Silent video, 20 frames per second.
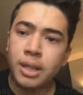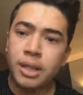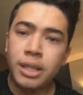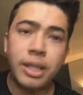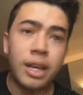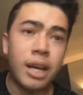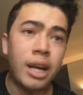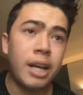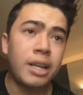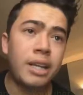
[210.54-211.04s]

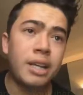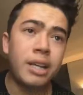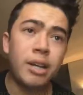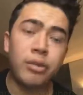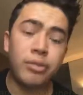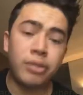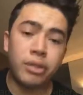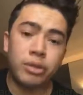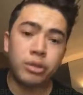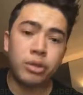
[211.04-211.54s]
E aí
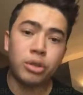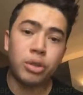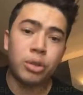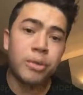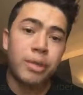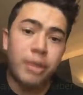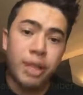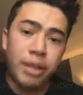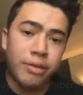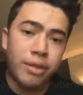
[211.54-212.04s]
eu fiz o
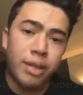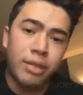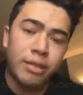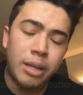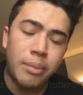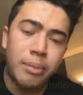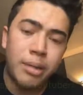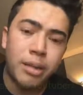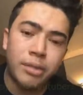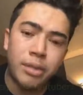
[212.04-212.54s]
show e nem fiquei
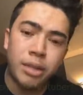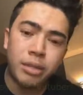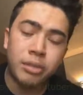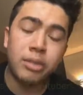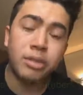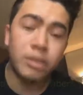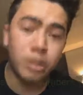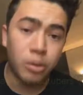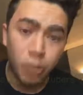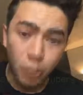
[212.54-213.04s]
sabendo
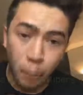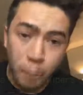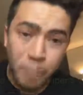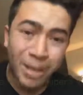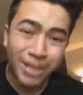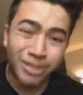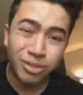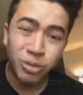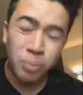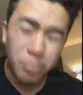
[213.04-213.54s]
disso. Então eu
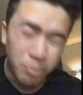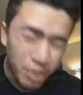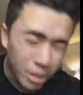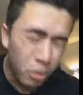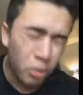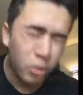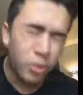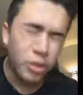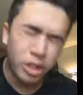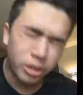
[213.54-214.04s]
peço
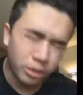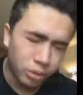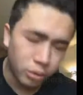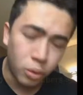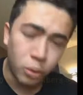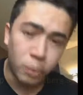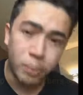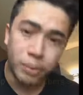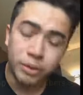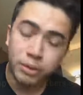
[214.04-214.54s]
mil
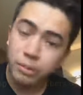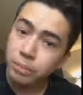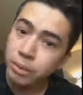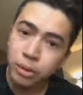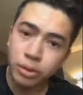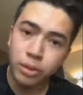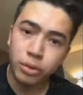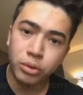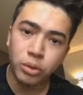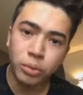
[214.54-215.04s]
desculpas,
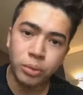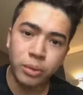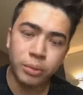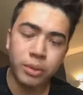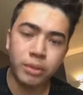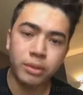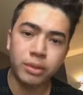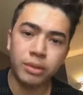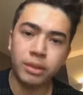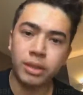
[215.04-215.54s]
mil desculpas
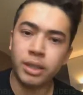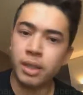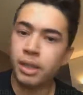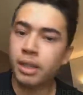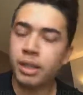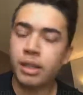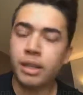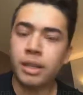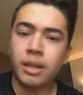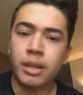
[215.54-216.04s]
para você.
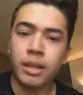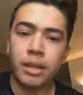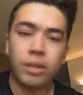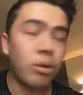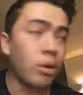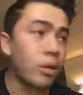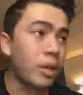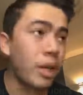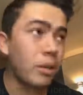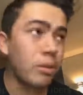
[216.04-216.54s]

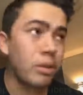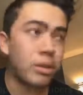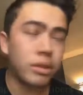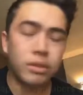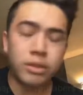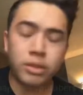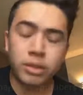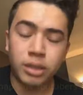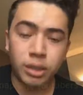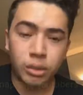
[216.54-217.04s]
Qualquer coisa
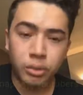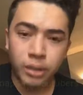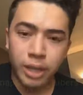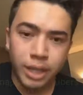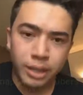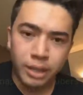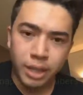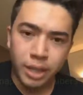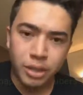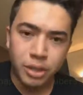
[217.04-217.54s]
que você não
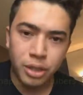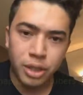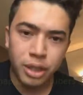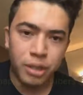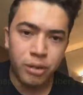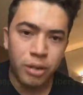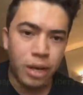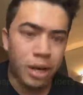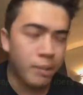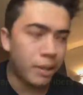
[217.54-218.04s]
tenha
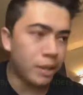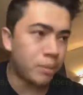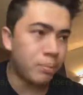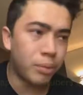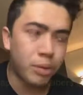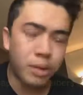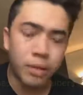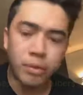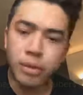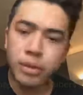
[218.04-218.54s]
entendido, ah, mas
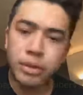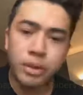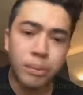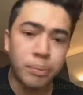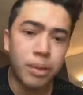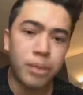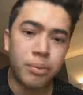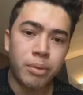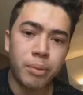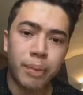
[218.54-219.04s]
por que foi, você
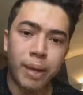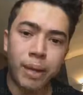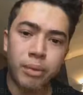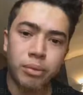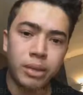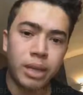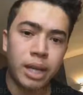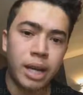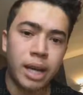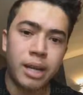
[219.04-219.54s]
pode me
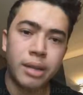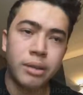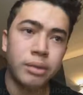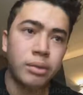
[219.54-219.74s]
perguntar.